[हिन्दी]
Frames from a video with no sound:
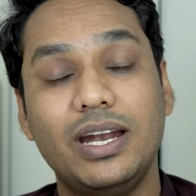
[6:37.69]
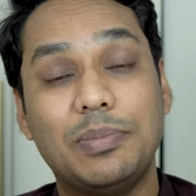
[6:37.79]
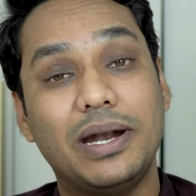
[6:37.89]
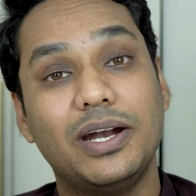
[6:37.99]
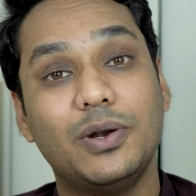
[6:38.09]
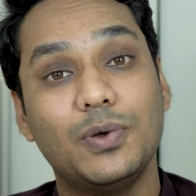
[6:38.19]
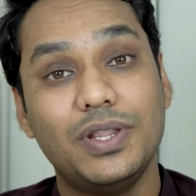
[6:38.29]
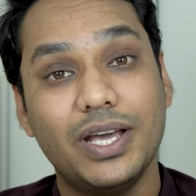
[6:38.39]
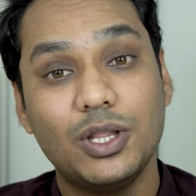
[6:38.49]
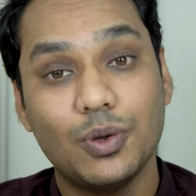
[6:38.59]
डिपेंडेंट
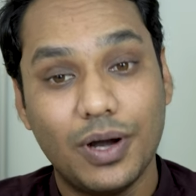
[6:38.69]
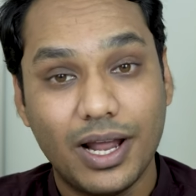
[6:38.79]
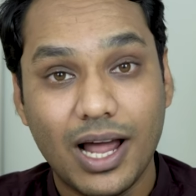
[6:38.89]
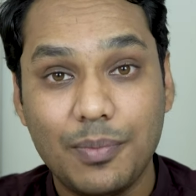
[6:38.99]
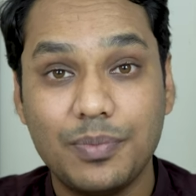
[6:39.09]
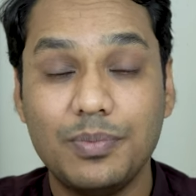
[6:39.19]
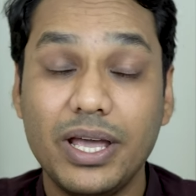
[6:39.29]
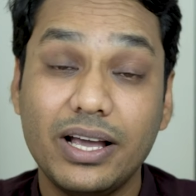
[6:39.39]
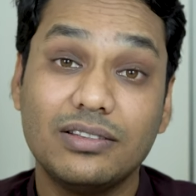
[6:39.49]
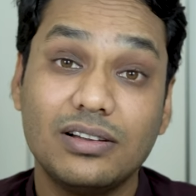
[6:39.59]
होती है तो अगर आप
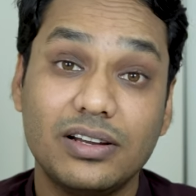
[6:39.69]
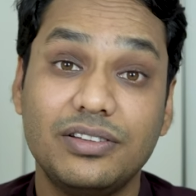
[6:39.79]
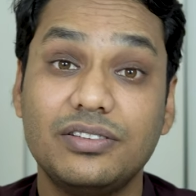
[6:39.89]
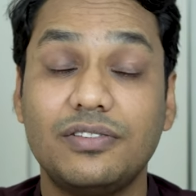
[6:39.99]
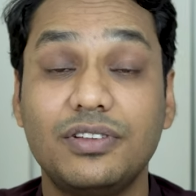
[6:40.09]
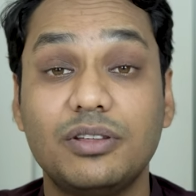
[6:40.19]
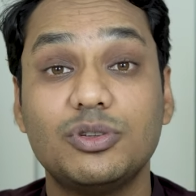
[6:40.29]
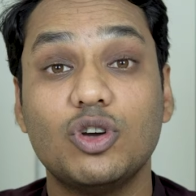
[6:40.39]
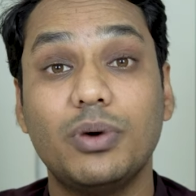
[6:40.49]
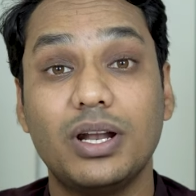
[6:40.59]
भी कंसल्टेंसी सर्विसेज में
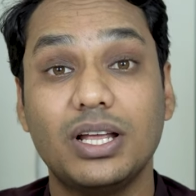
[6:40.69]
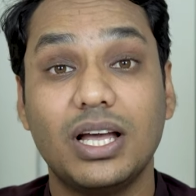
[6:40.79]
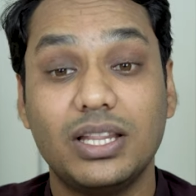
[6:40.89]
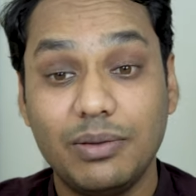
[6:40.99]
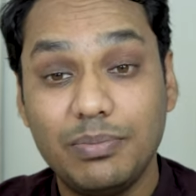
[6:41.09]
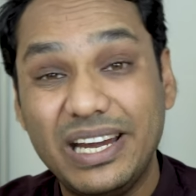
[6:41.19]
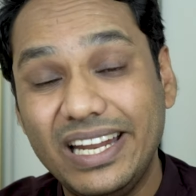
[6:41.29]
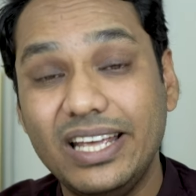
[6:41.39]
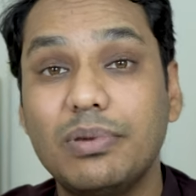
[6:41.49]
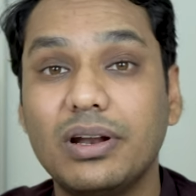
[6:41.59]
जॉब करना चाहते हैं बी
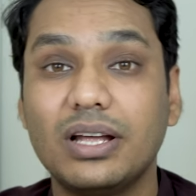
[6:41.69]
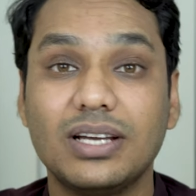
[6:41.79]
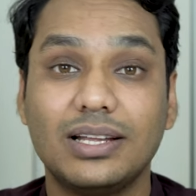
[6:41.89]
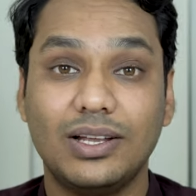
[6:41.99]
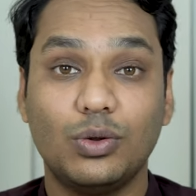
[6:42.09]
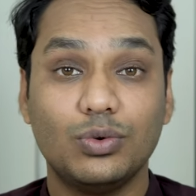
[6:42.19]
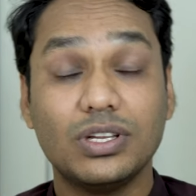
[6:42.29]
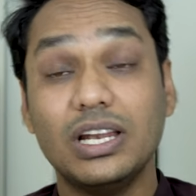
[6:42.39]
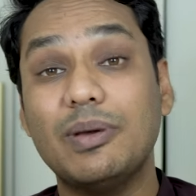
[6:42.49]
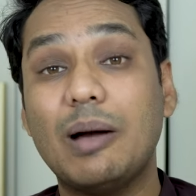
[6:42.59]
डी e बनना चाहते हैं तो
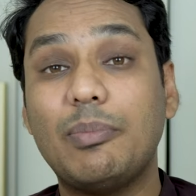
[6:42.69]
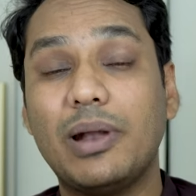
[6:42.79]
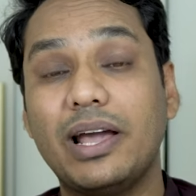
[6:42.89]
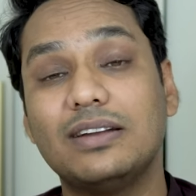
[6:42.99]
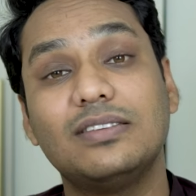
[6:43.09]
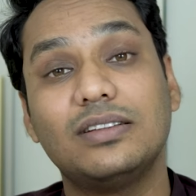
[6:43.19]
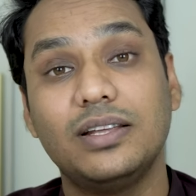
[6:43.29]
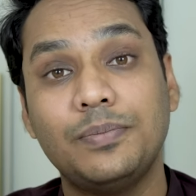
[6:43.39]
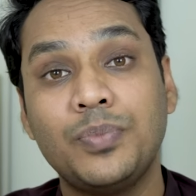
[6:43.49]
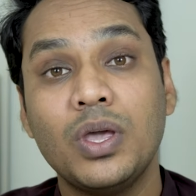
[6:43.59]
उसके लिए भी आप अप्लाई कर सकते
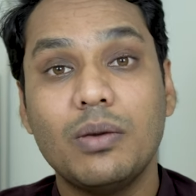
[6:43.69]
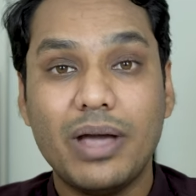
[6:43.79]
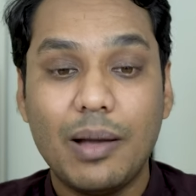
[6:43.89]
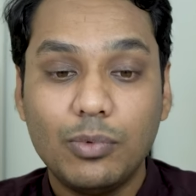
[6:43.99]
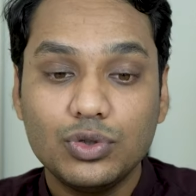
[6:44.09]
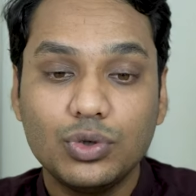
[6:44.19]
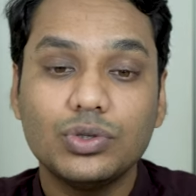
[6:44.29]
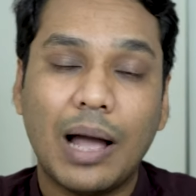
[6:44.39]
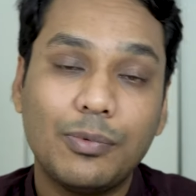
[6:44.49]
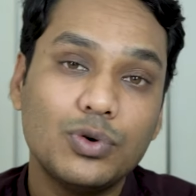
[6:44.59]
हैं मैं आप कुछ
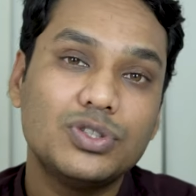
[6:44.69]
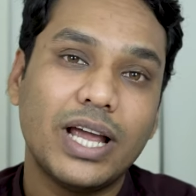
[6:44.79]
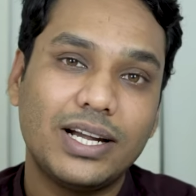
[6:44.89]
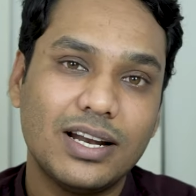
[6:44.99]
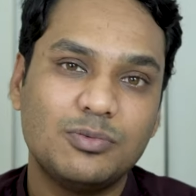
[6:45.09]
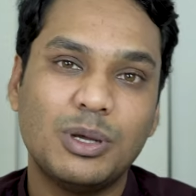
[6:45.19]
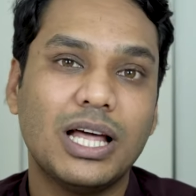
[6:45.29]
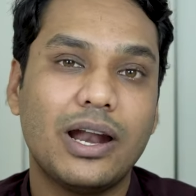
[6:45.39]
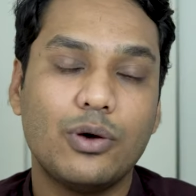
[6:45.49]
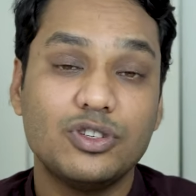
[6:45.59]
आपको कुछ सेक्टर्स
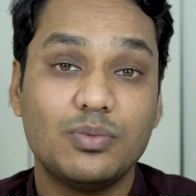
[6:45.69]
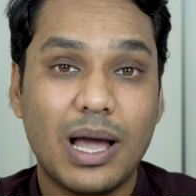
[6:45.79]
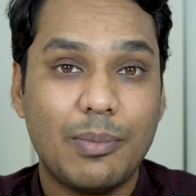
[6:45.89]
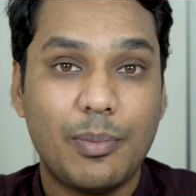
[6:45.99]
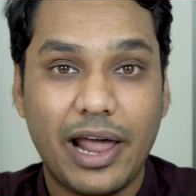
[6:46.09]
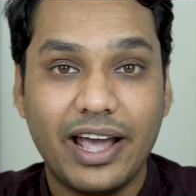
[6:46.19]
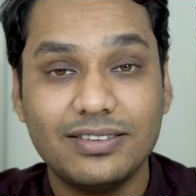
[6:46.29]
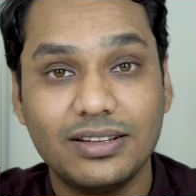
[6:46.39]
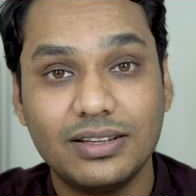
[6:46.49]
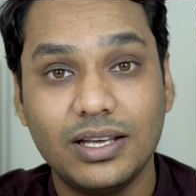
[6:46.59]
बता रहा हूँ जिसमें आप अप्लाई कर
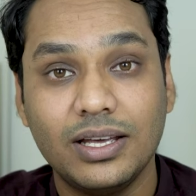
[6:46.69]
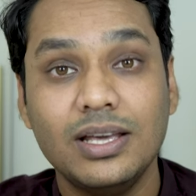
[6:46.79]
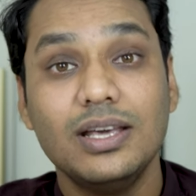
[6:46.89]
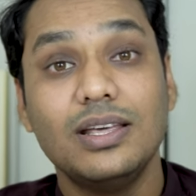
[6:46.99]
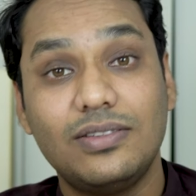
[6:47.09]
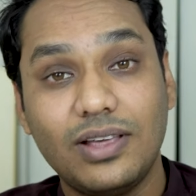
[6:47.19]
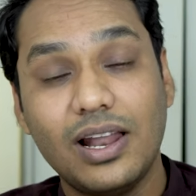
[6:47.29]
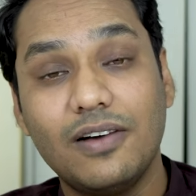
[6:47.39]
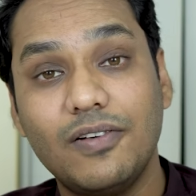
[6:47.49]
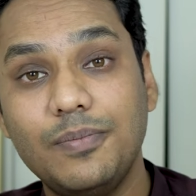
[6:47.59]
सकते हैं इसके
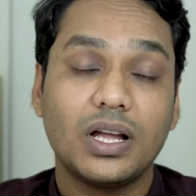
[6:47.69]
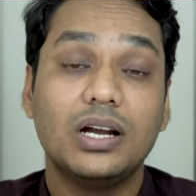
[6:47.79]
अलावा